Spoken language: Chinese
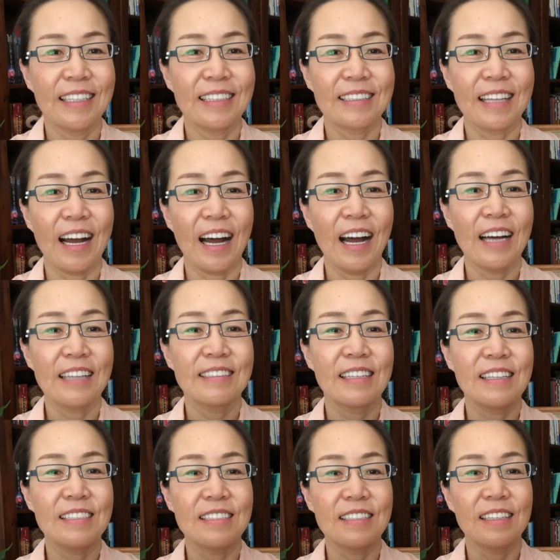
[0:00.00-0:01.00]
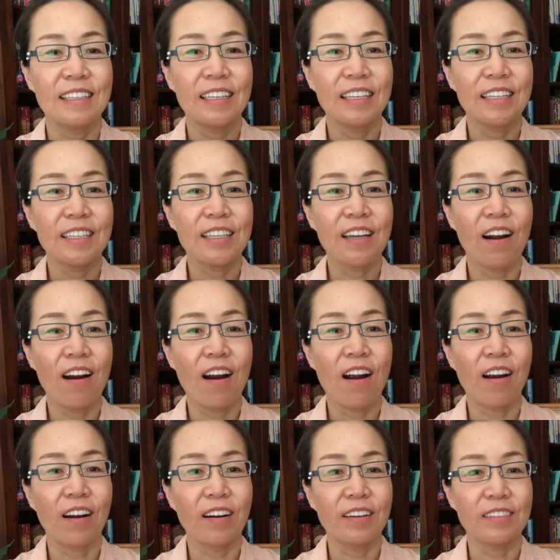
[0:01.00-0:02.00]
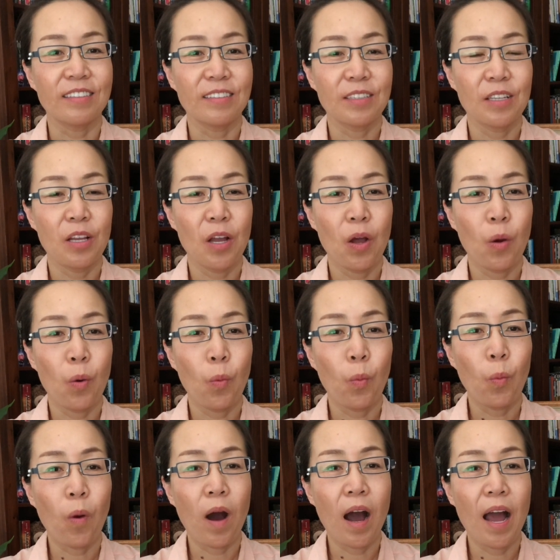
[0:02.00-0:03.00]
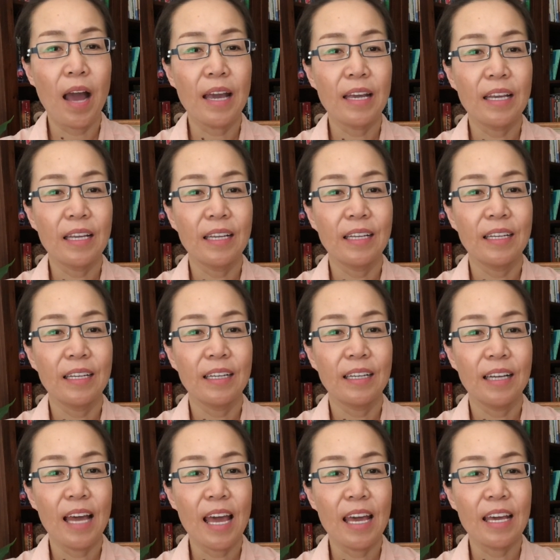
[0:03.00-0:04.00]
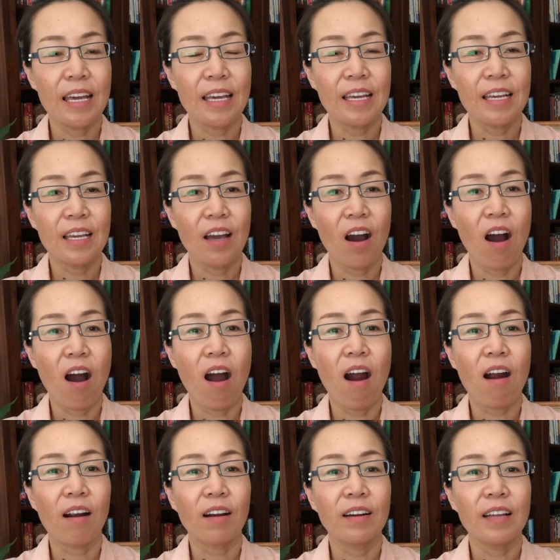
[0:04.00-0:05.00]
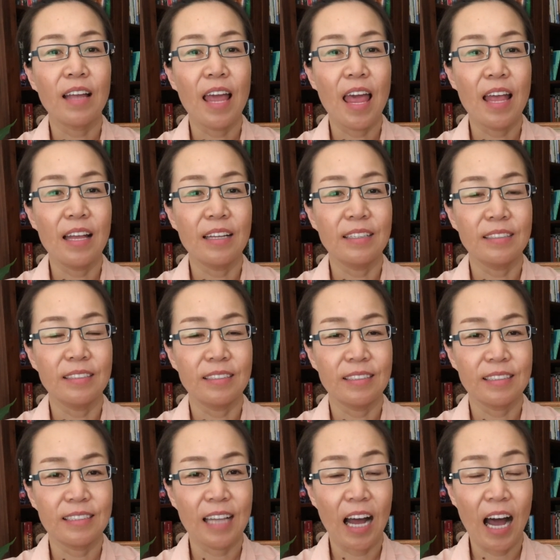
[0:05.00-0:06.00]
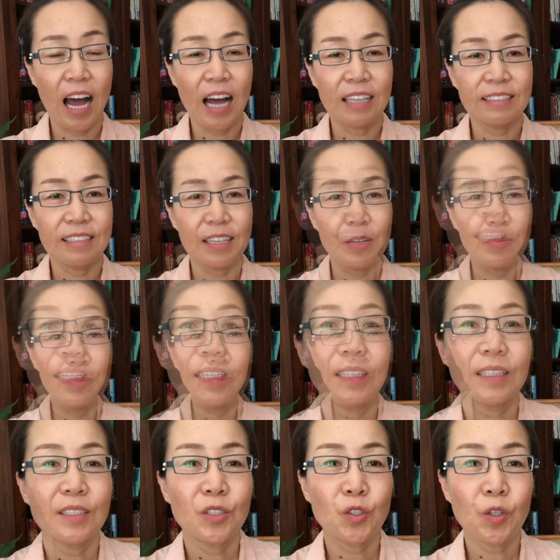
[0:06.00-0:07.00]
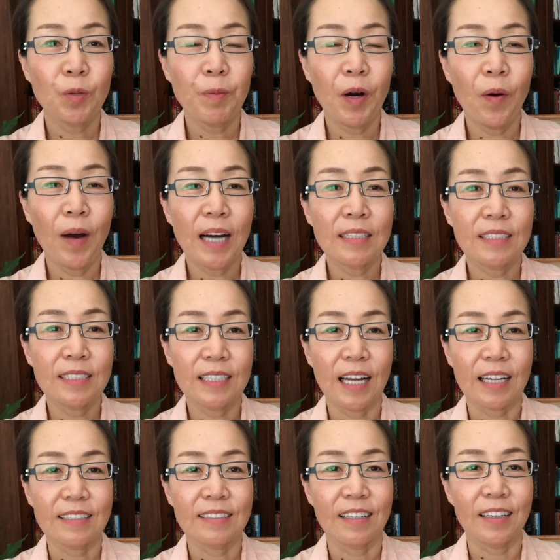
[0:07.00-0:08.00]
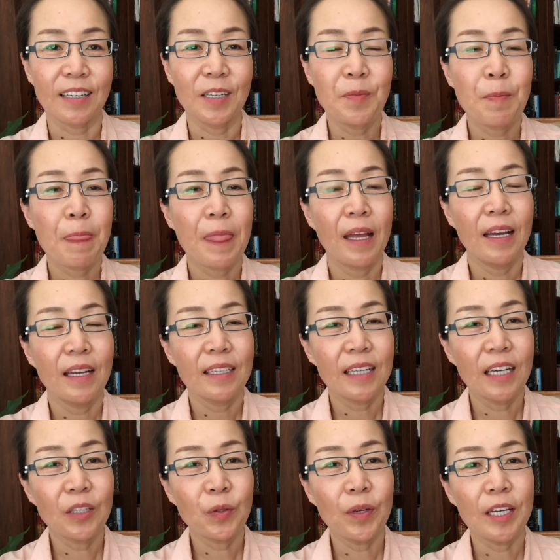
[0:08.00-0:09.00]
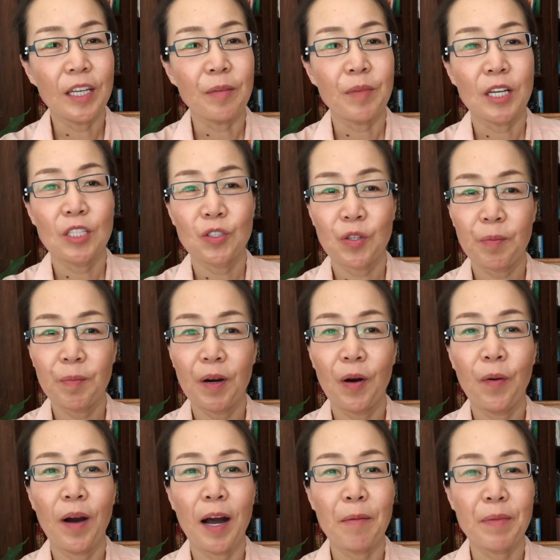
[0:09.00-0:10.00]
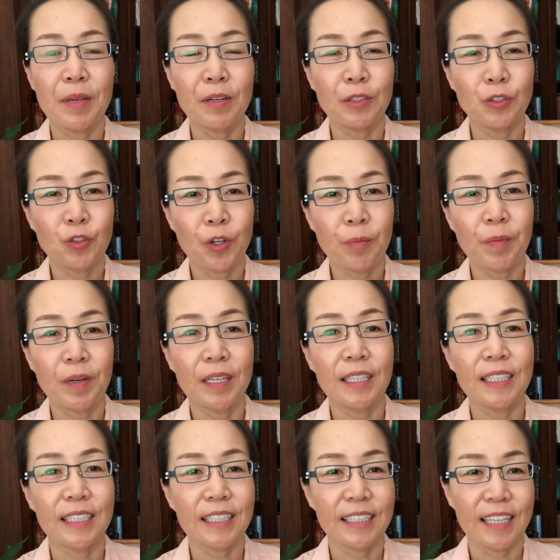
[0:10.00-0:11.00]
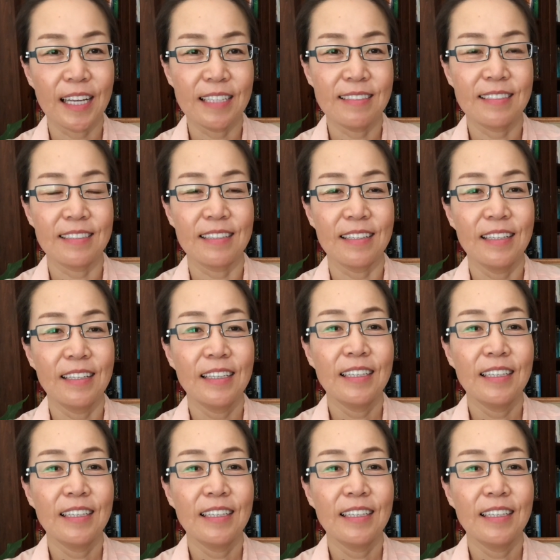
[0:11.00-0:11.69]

打哈欠是 y a r n y a r n，打哈欠。说梦话那是哪个词儿？英语里面说梦话没有专门的一个单词，